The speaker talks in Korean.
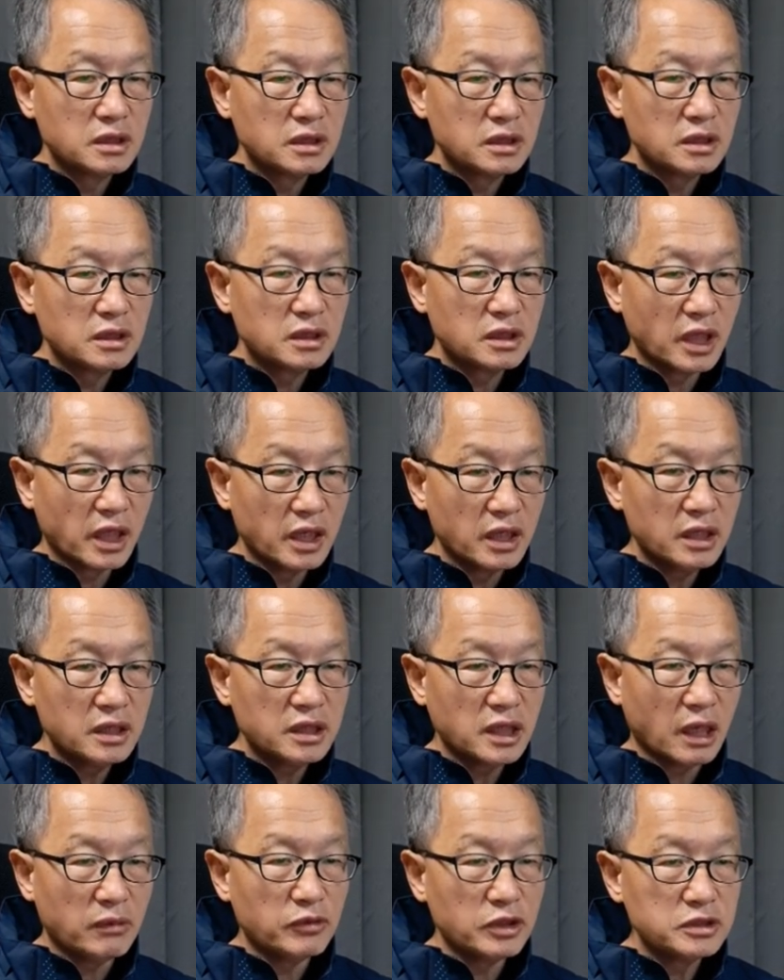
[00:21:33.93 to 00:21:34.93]
대
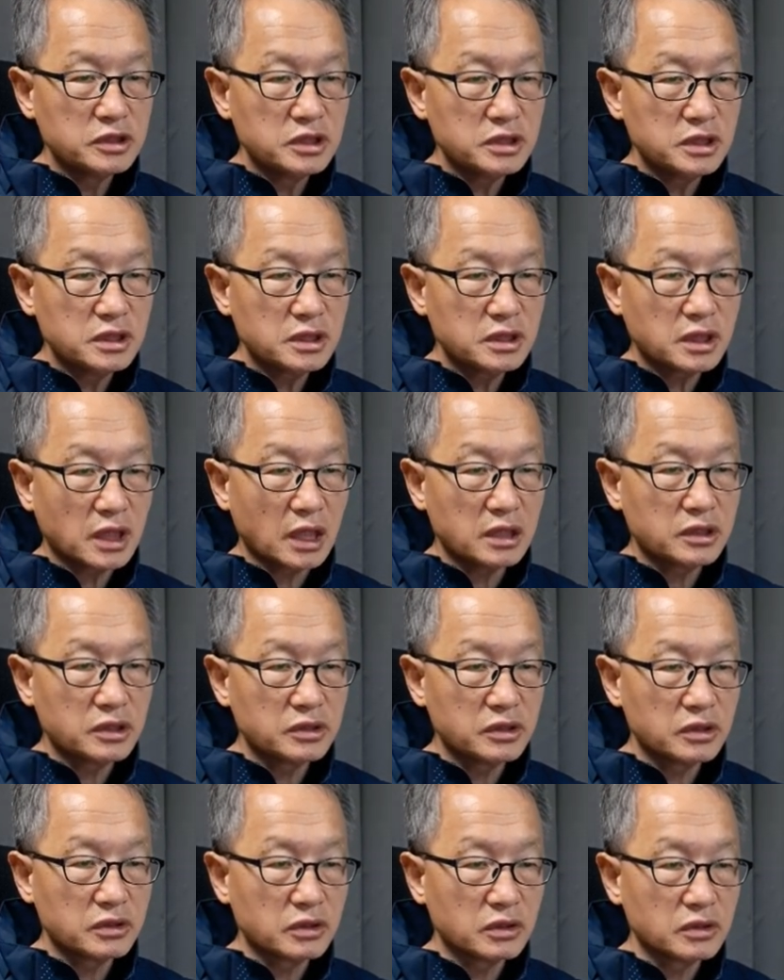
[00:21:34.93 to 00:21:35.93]
나머지의
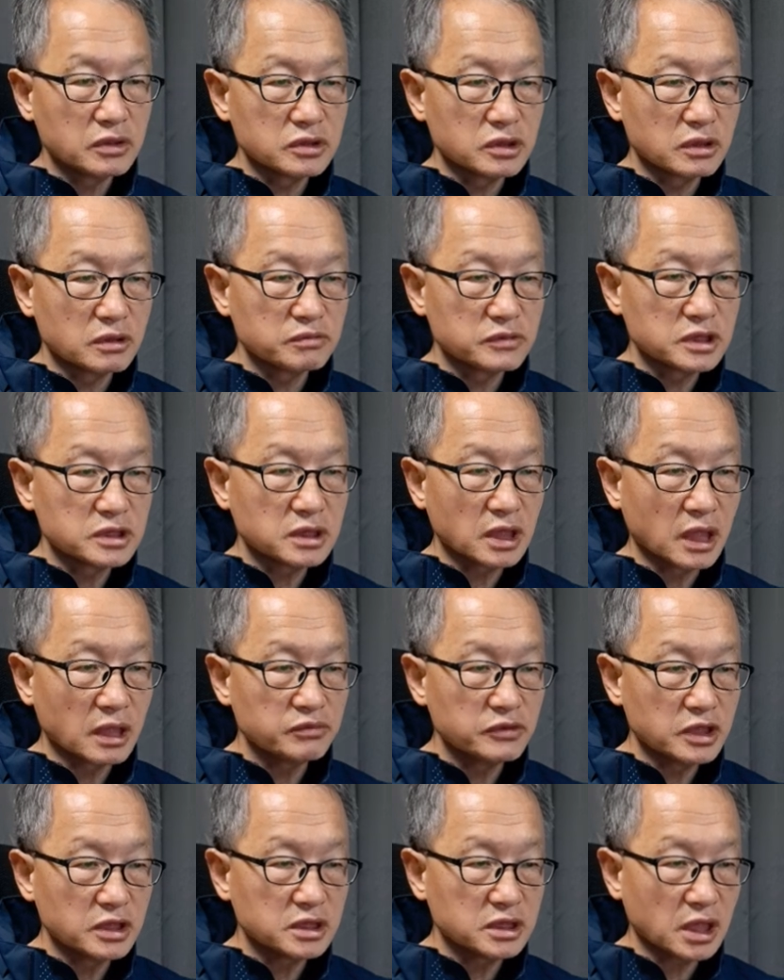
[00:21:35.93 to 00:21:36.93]
갈등이었던 것처럼
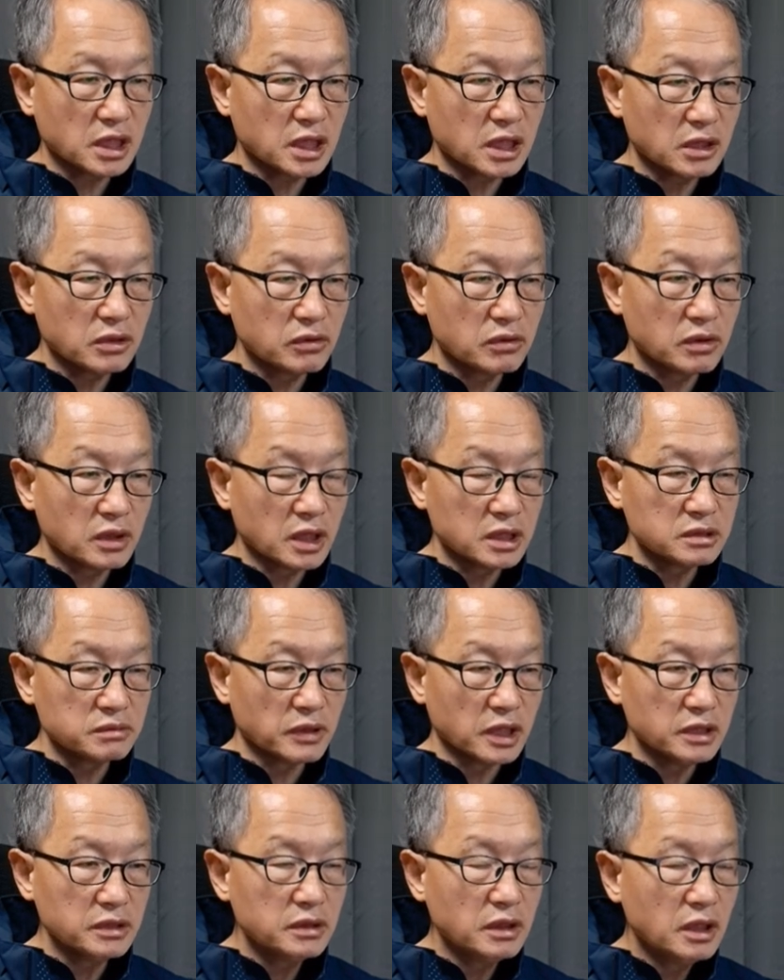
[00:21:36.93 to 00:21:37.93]
사람들이 착각하곤 하지만